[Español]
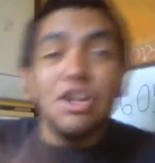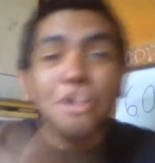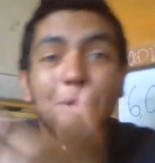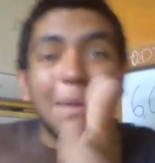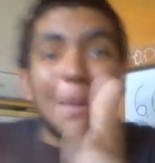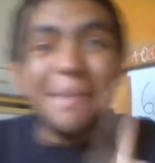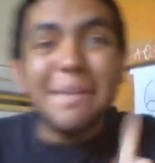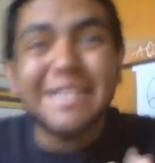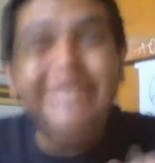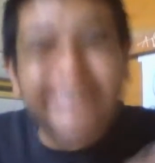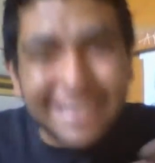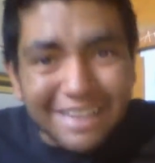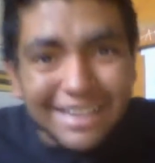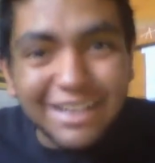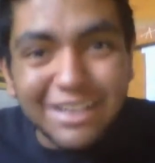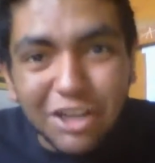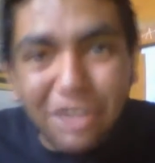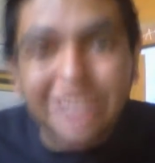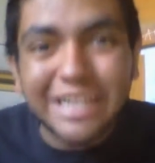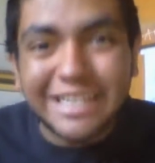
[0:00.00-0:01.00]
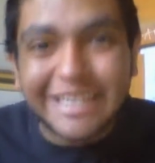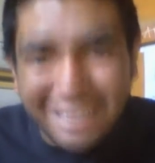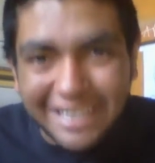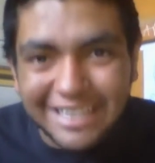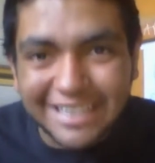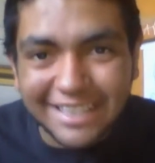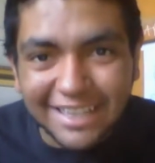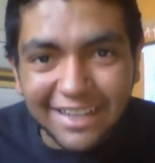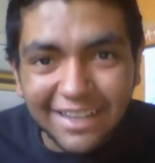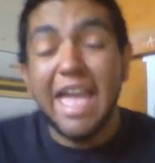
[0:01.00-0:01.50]
no mames, ¿sí entendieron el
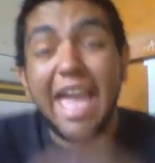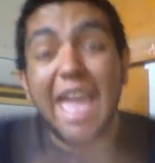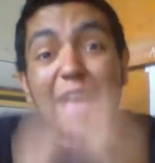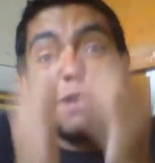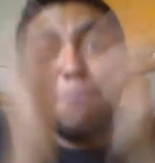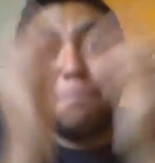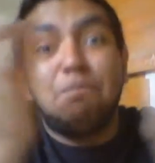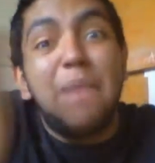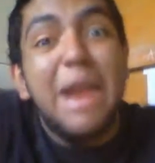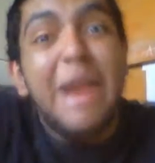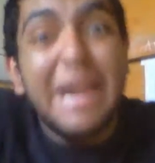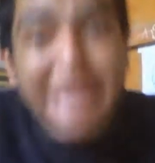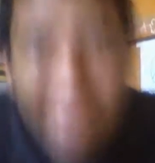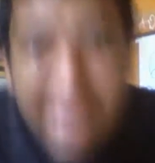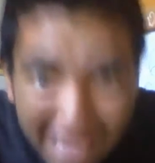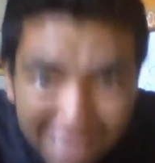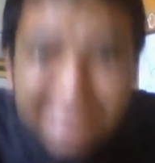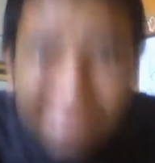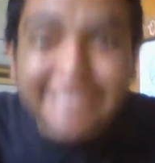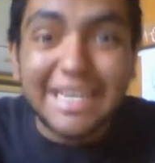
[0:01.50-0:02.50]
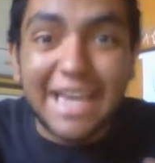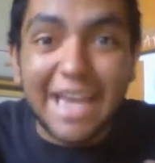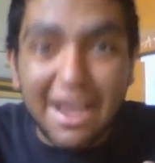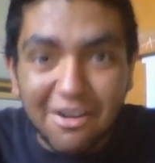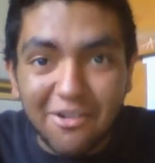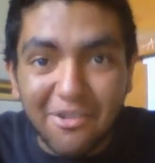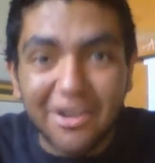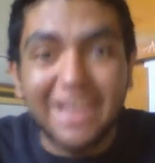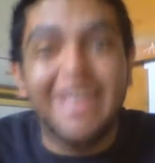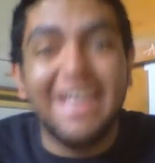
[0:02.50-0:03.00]
chiste? Experiencia,
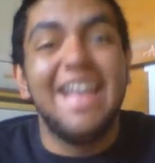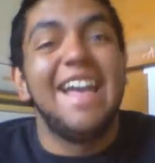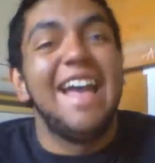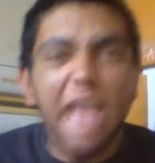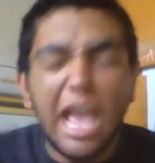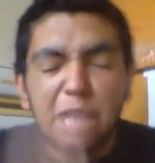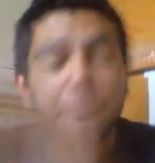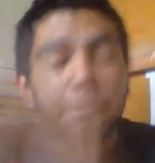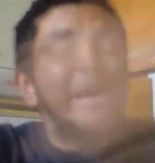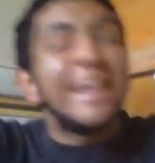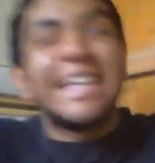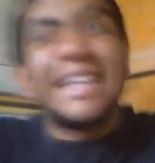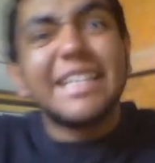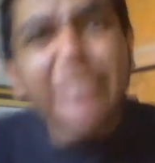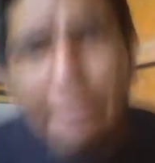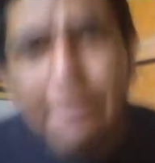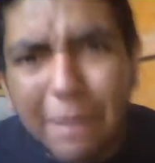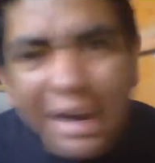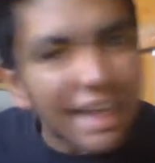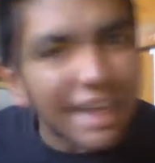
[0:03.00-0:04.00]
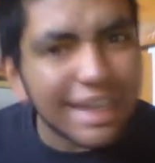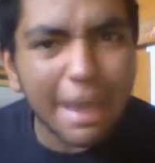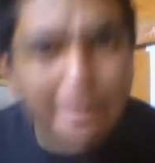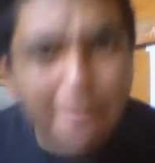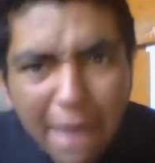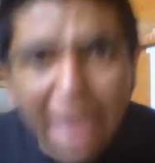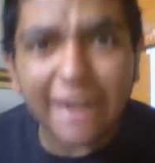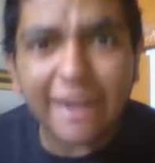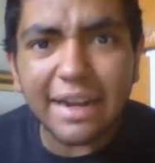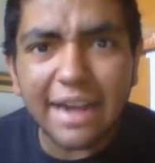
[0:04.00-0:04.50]
güey. ¿Experiencia para qué
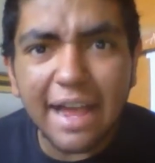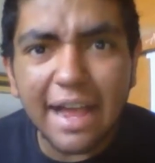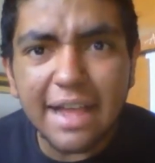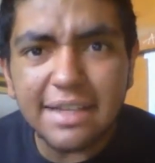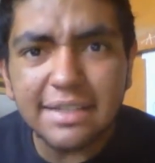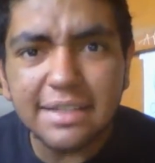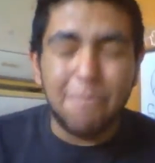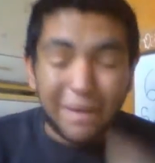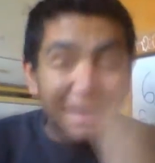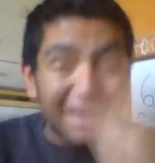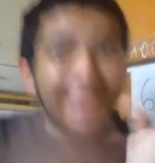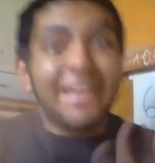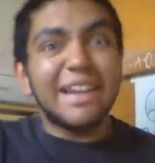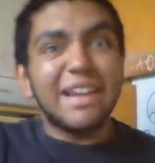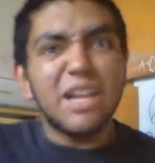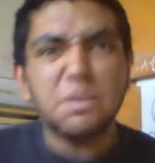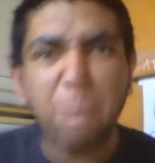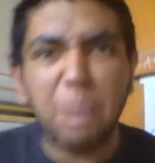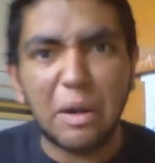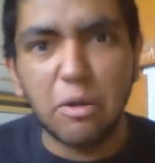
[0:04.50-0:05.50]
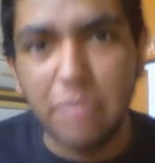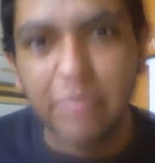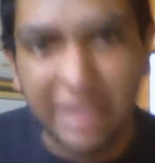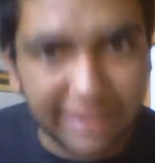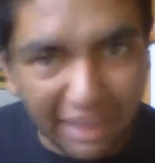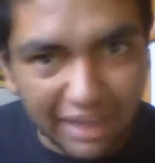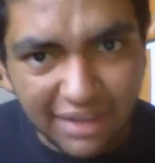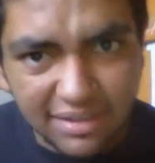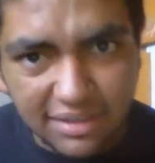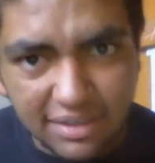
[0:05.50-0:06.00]
vergas? ¿Para dar las
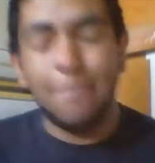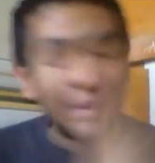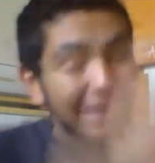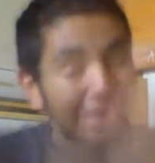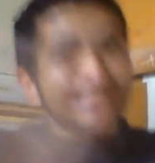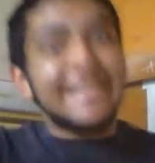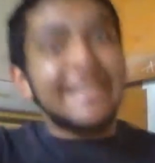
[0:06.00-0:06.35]
palomitas? ¿Para